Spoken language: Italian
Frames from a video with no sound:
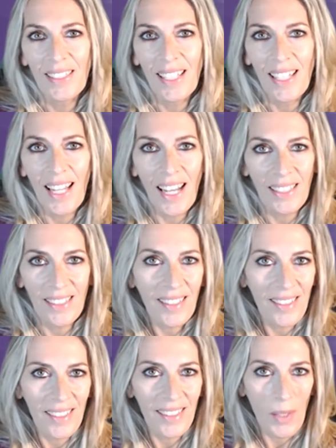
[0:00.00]
nella
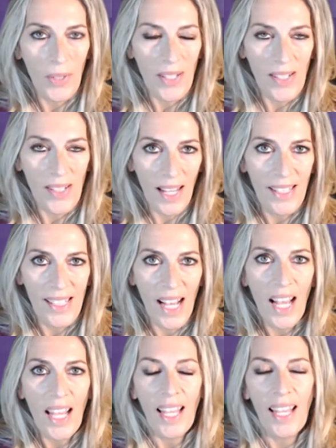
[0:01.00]
didattica in
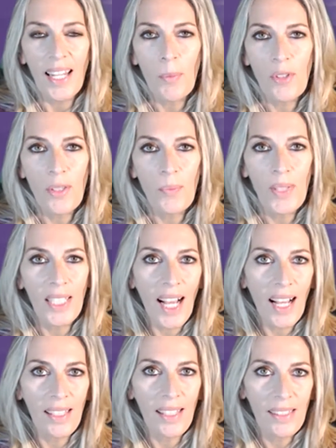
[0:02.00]
presenza e la
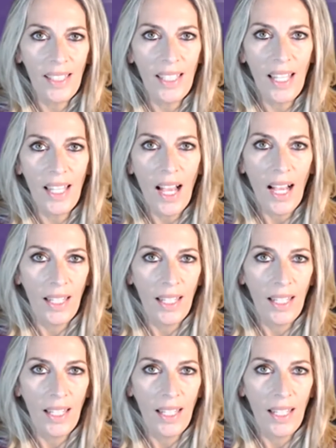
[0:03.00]
possibilità di